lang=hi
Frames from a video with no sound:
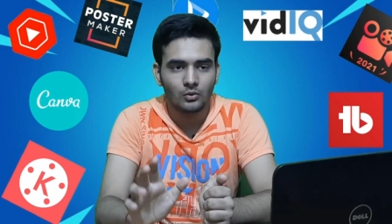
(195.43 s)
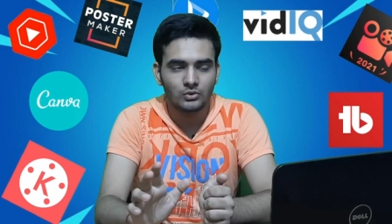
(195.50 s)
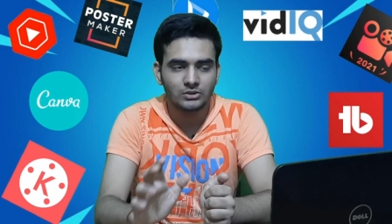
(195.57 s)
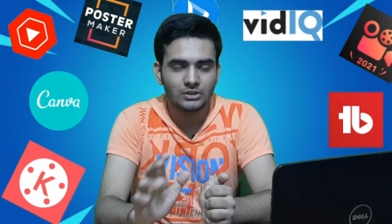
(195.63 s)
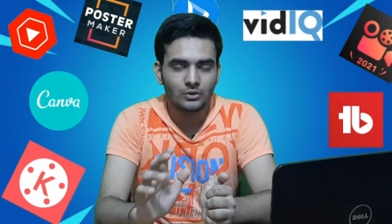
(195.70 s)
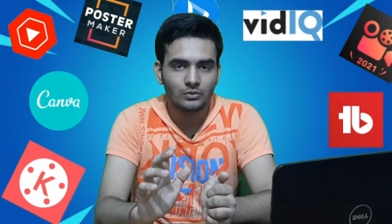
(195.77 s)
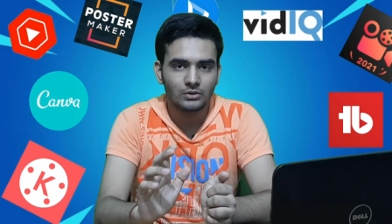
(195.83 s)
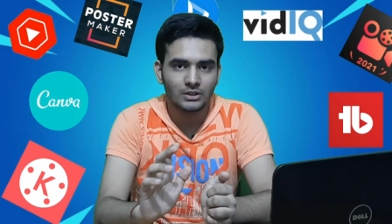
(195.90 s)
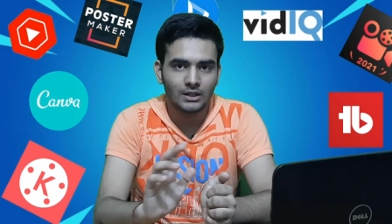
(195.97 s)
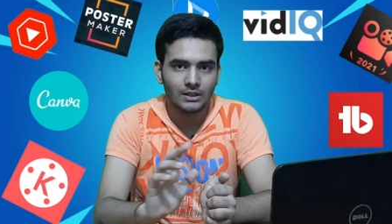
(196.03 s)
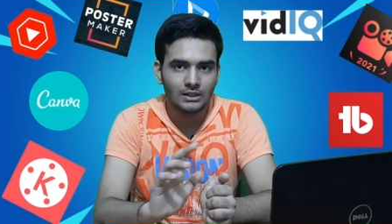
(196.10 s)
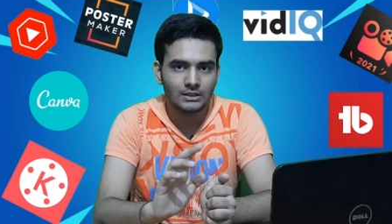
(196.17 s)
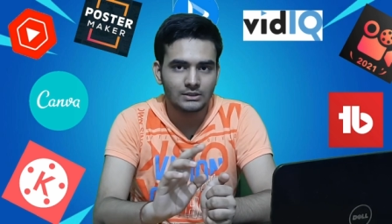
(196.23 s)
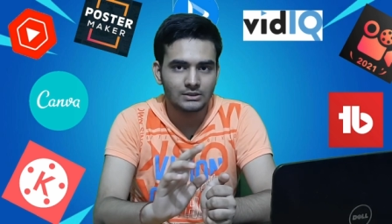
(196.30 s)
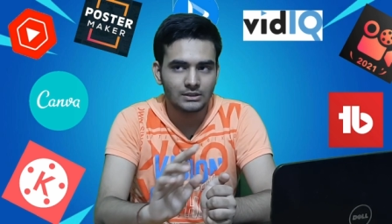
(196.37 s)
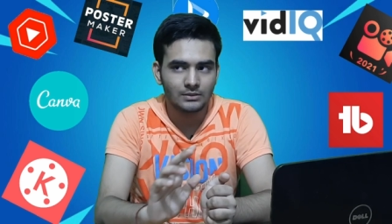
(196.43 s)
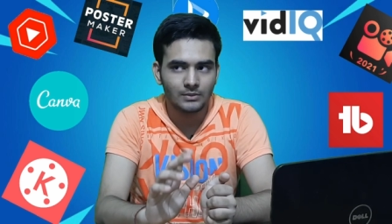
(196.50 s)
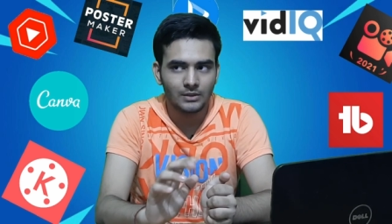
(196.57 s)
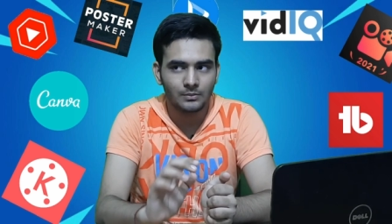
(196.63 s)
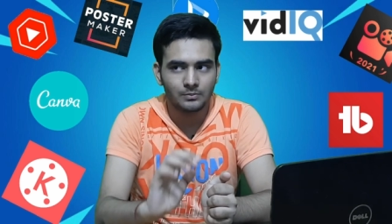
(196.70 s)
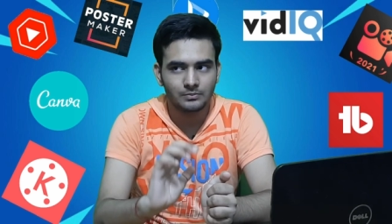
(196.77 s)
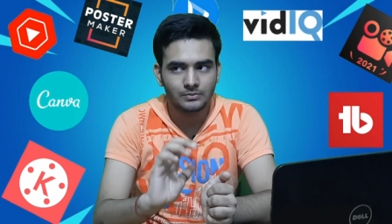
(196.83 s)
उससे उतनी ज़्यादा अच्छी
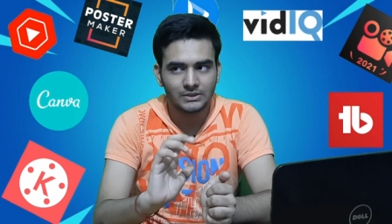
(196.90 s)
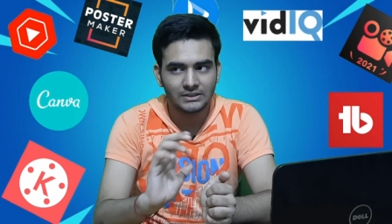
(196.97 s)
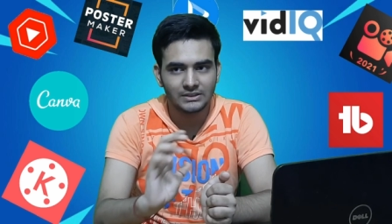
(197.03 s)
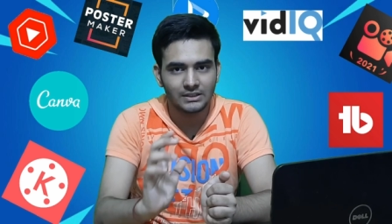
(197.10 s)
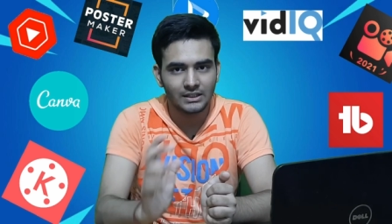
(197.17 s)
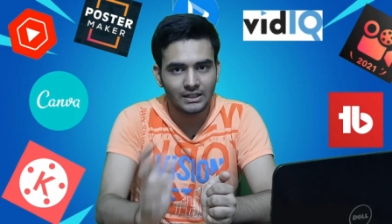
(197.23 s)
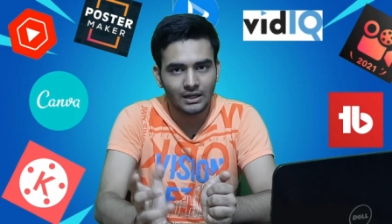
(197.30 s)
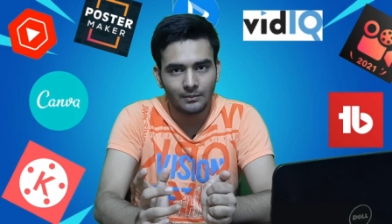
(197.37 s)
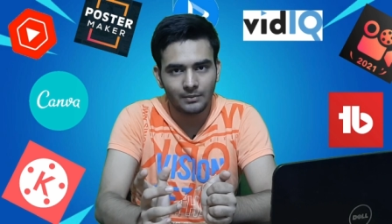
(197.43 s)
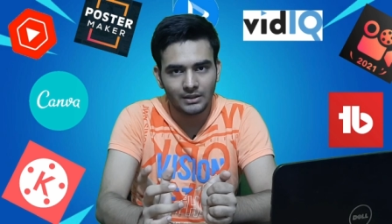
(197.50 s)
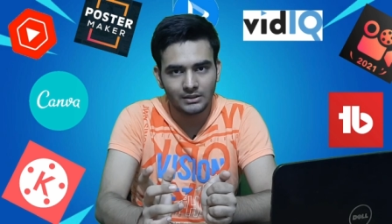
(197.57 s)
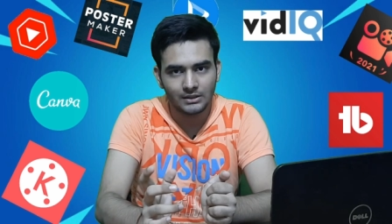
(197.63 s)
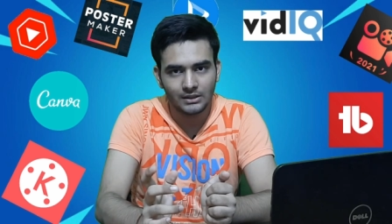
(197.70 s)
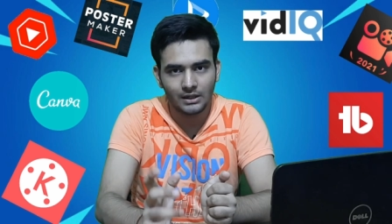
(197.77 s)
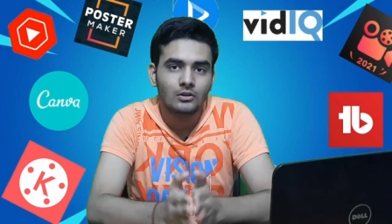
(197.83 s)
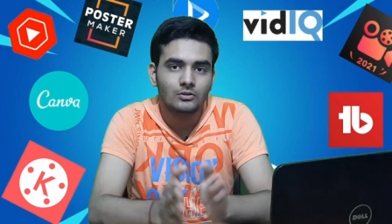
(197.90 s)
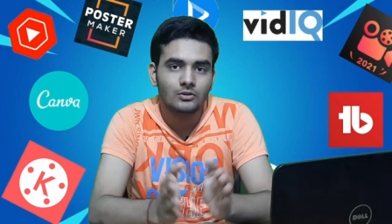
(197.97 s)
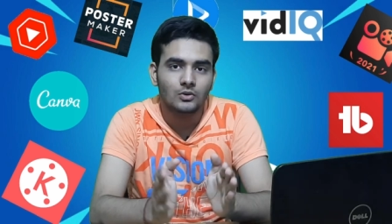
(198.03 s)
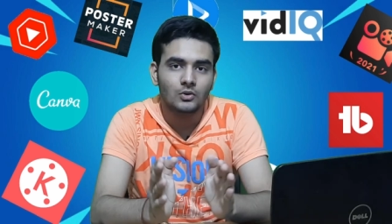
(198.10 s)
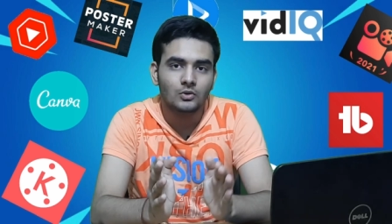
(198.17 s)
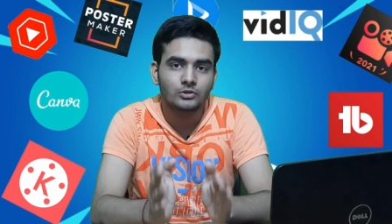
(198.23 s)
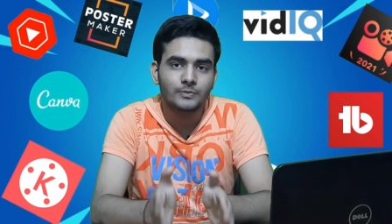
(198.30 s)
मतलब चीज़ें नहीं आ पाती हैं
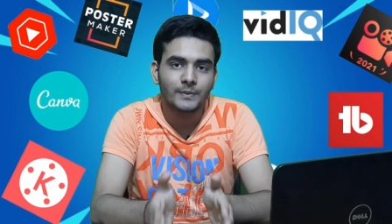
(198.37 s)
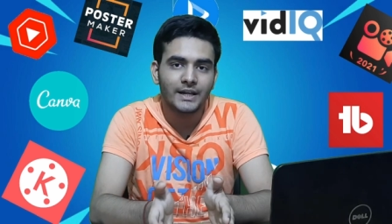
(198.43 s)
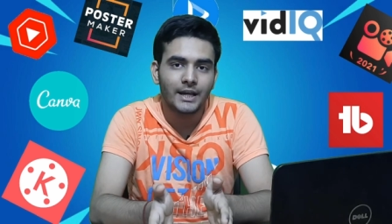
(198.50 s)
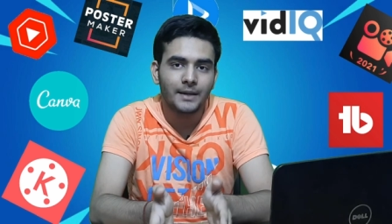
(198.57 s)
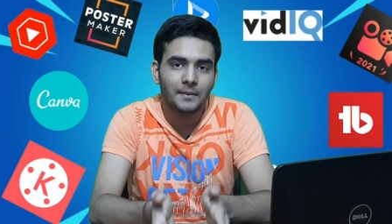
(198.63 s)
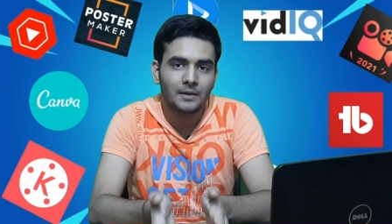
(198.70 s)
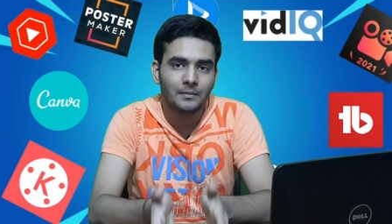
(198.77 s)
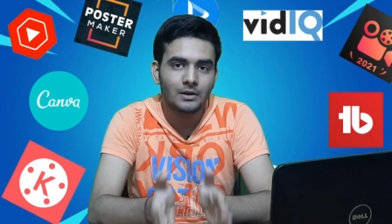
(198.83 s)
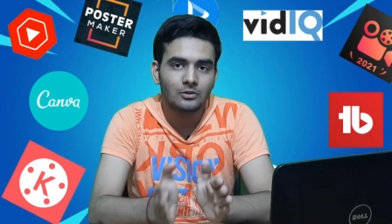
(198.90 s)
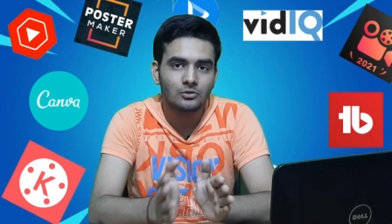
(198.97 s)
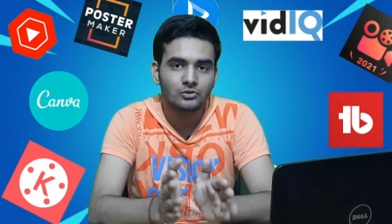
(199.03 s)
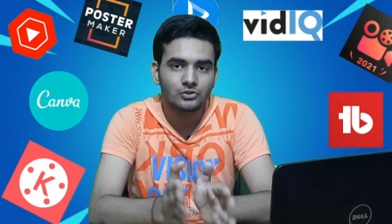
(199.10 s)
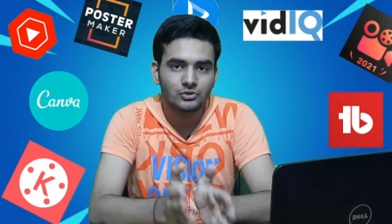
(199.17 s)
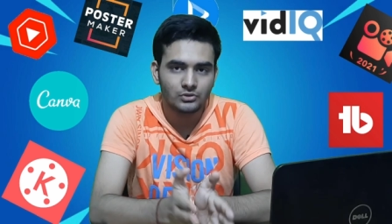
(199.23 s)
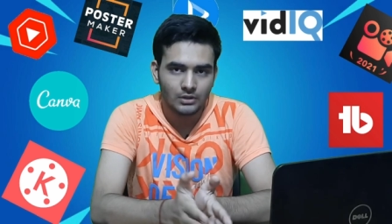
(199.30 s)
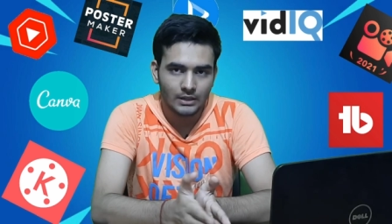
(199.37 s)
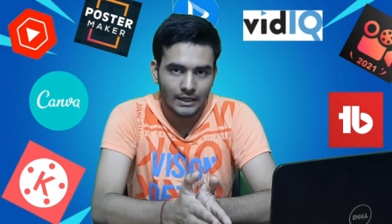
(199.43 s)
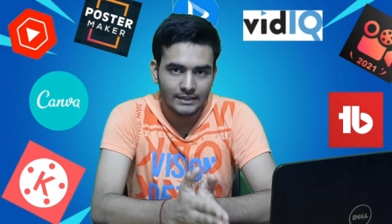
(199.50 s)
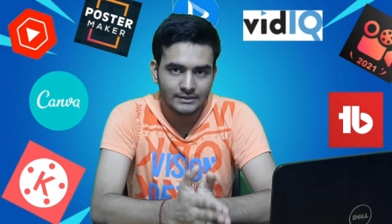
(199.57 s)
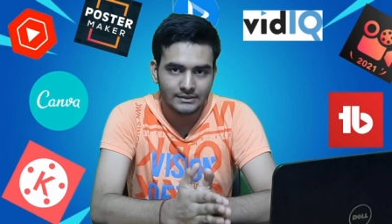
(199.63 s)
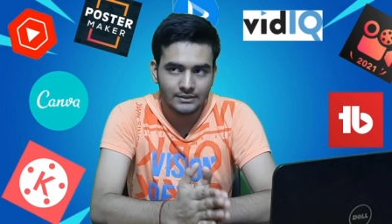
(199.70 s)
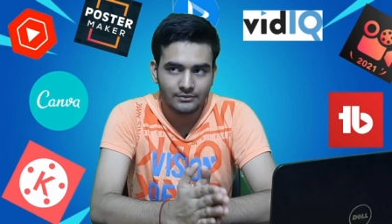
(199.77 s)
तो उसमें कई बार मतलब कुछ
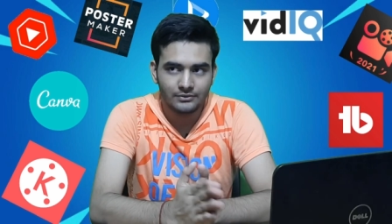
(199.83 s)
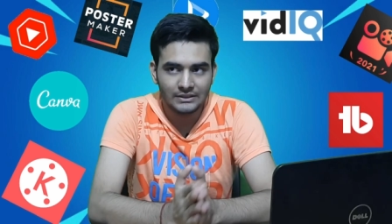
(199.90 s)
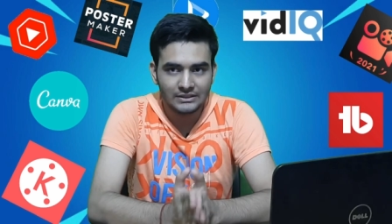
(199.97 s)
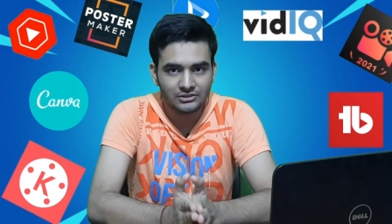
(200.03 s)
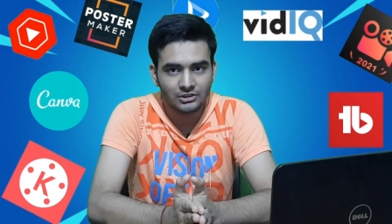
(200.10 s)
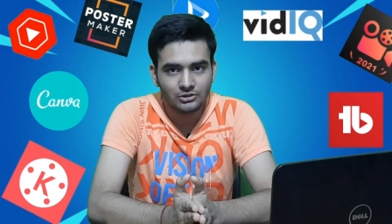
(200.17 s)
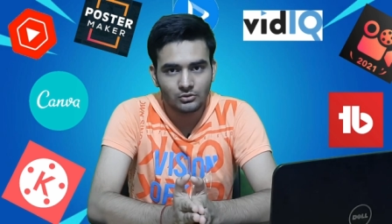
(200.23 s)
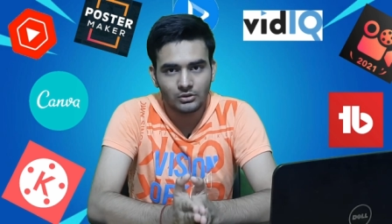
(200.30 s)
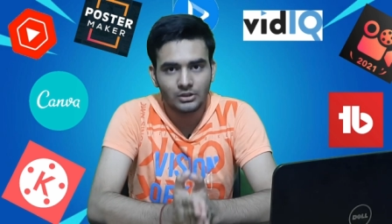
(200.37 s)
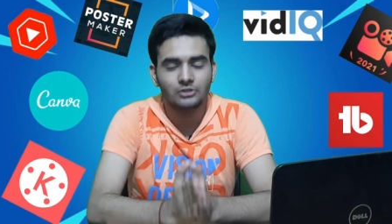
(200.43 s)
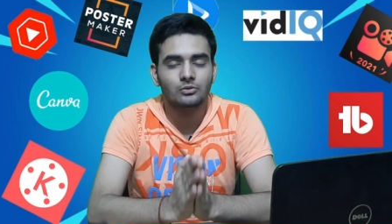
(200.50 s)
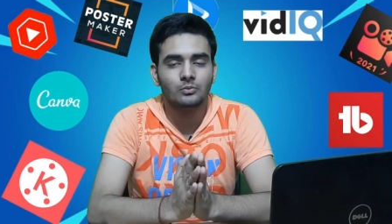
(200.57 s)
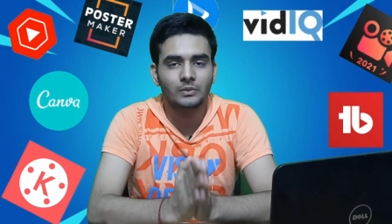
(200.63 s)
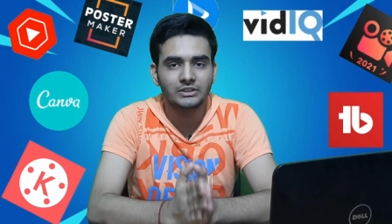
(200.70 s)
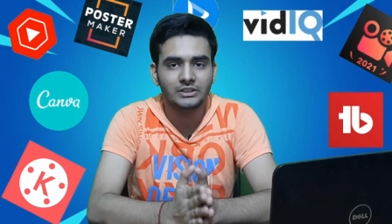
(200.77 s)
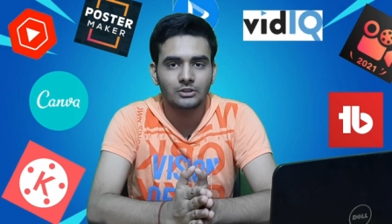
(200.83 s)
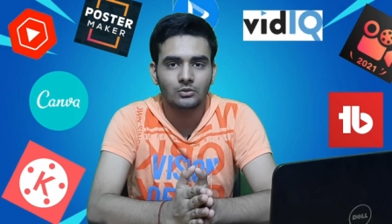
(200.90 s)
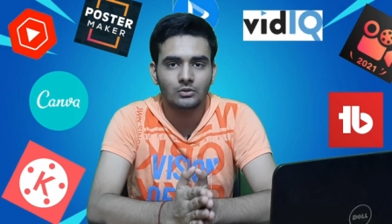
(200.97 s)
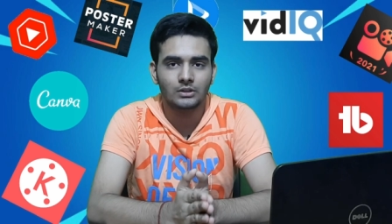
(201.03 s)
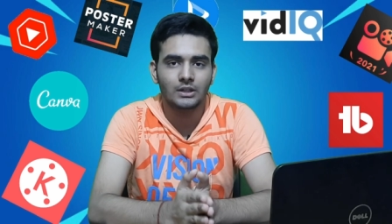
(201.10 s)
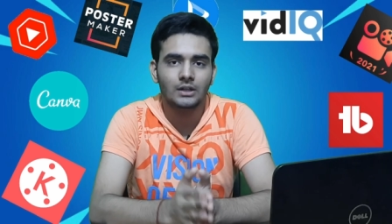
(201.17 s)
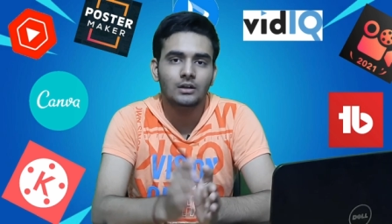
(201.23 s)
ऐसे फीचर्स होते हैं जो
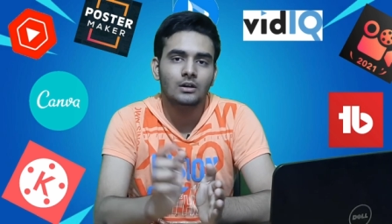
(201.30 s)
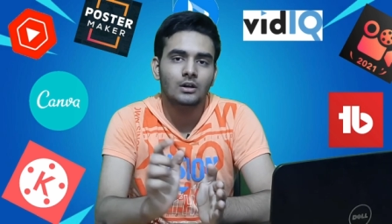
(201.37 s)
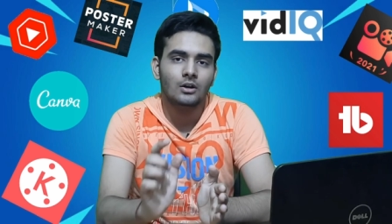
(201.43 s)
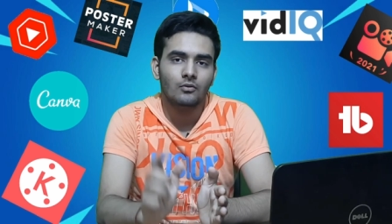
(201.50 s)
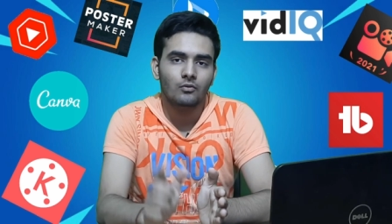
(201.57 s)
मिसिंग होते हैं